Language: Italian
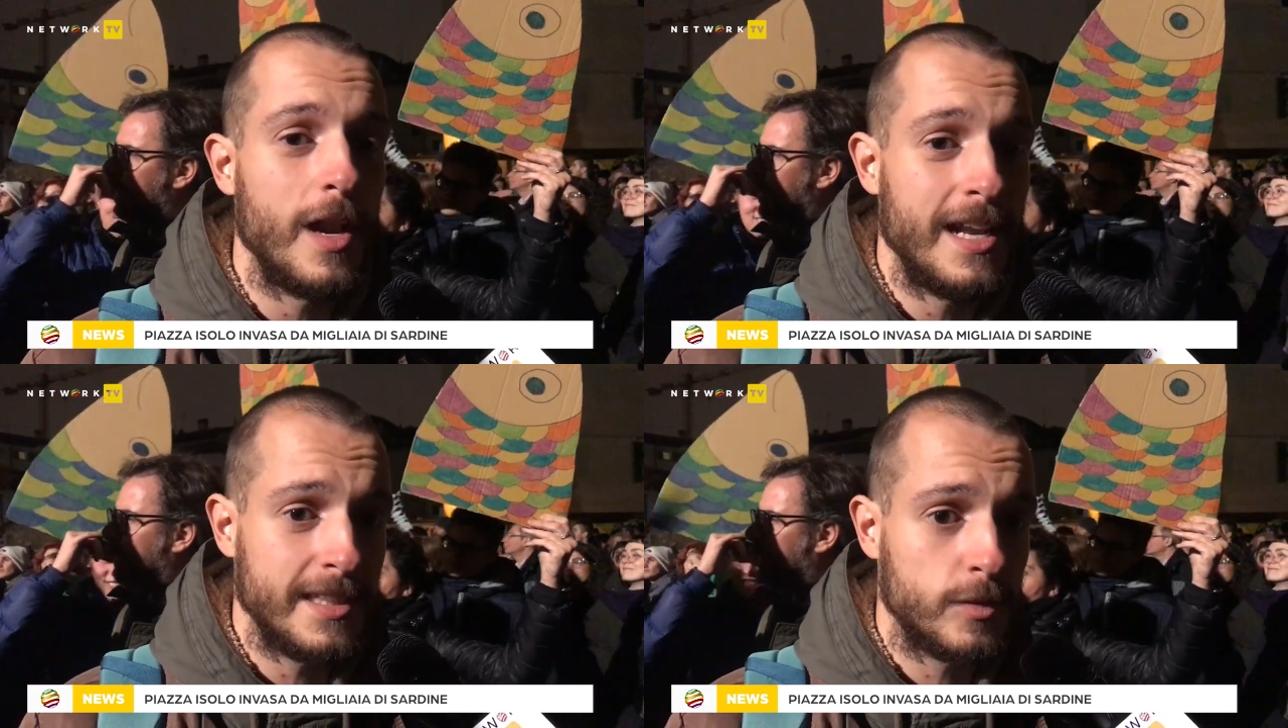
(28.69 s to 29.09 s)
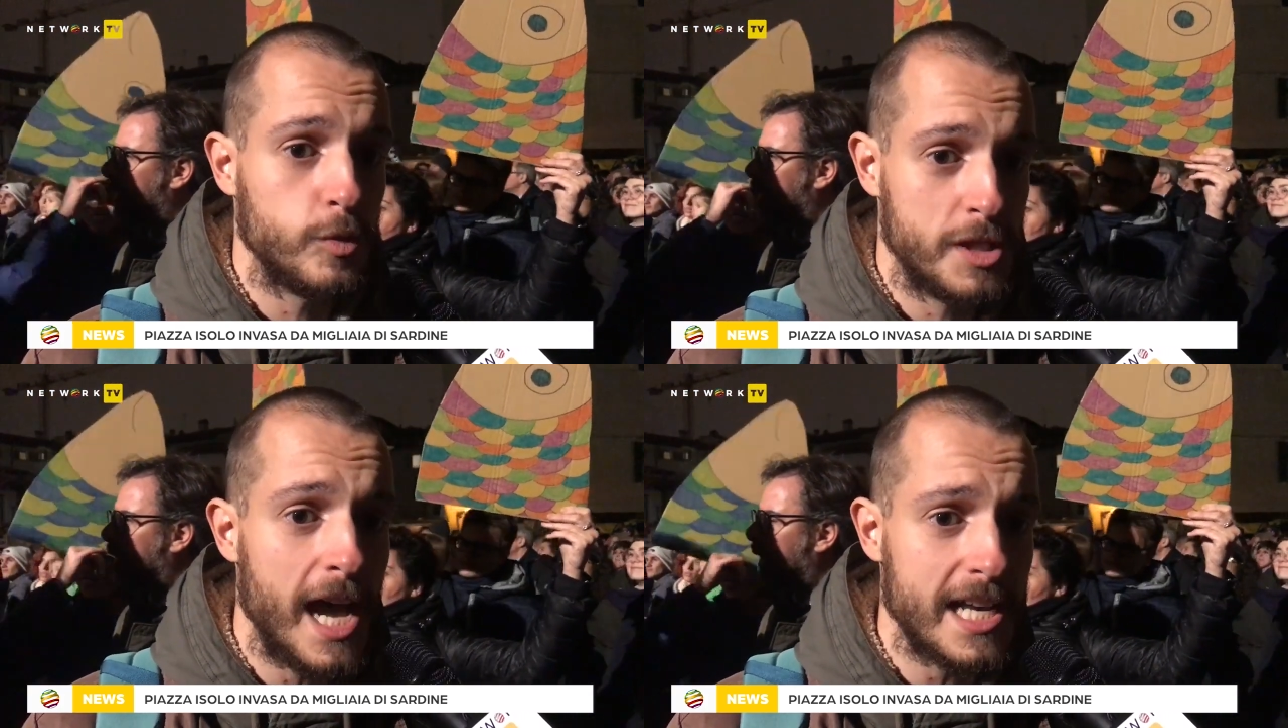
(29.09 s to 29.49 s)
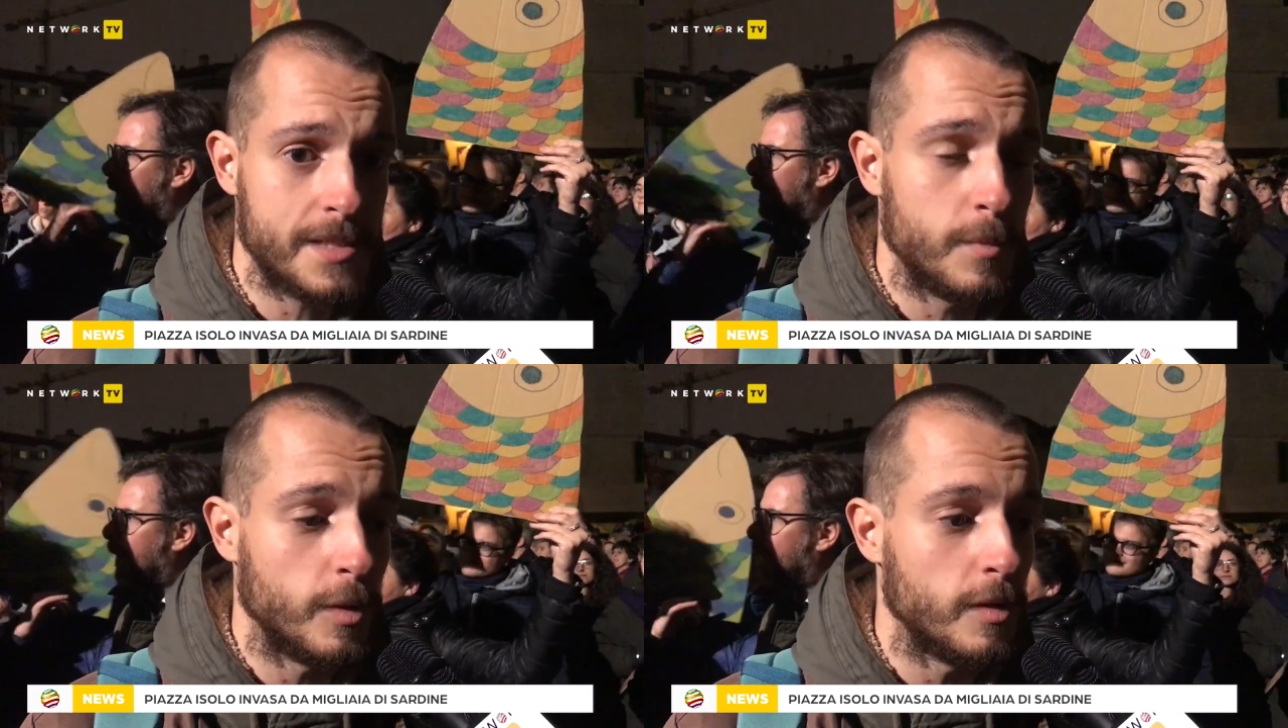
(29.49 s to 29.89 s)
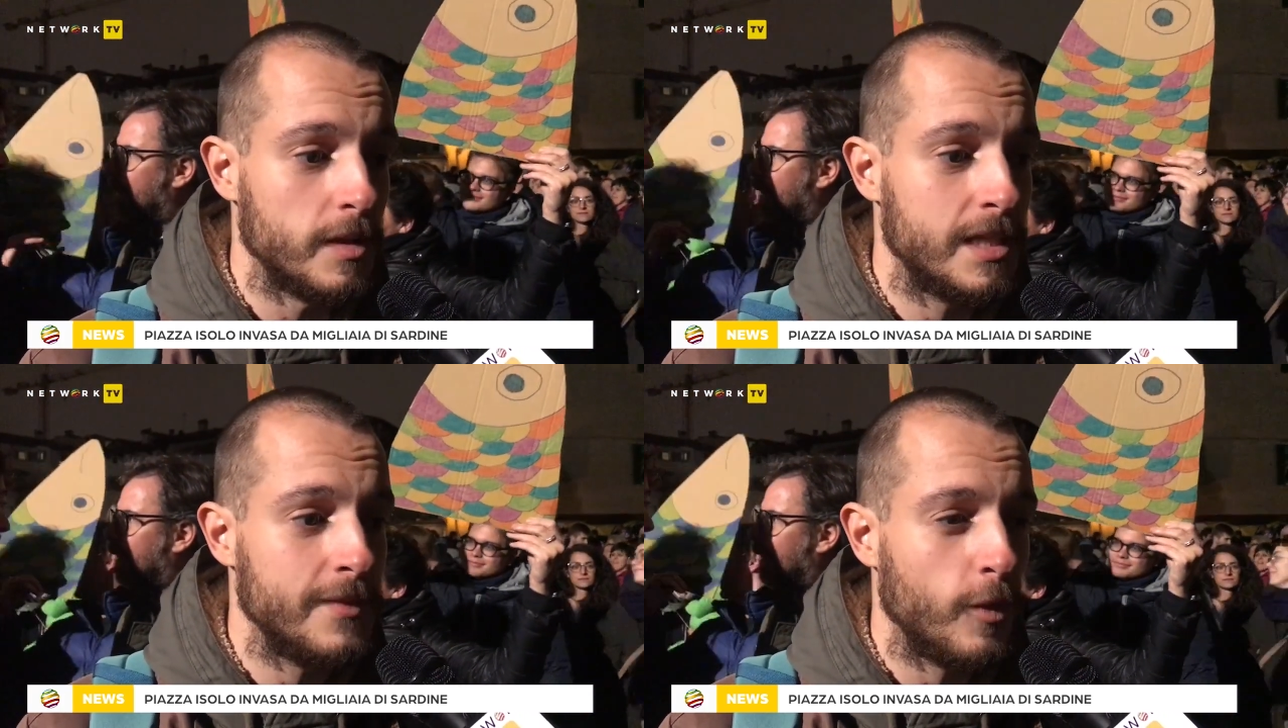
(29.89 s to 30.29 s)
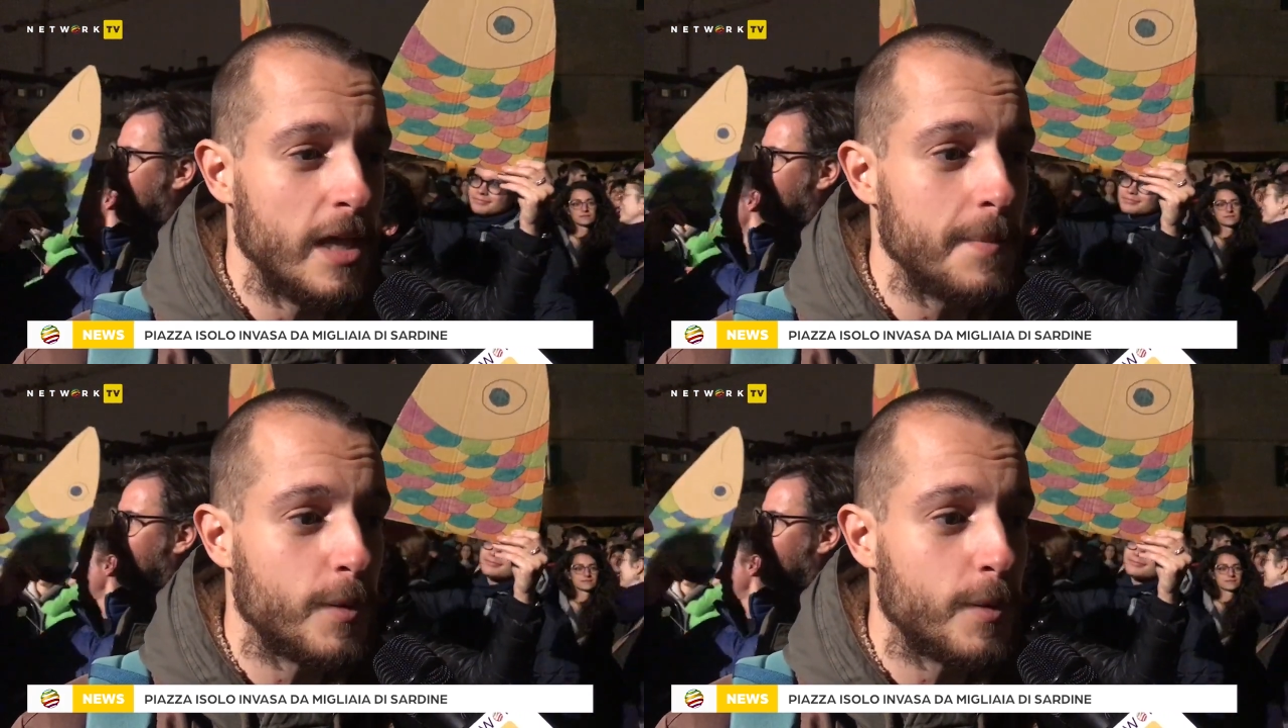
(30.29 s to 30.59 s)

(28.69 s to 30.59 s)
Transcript: l'entusiasmo di voler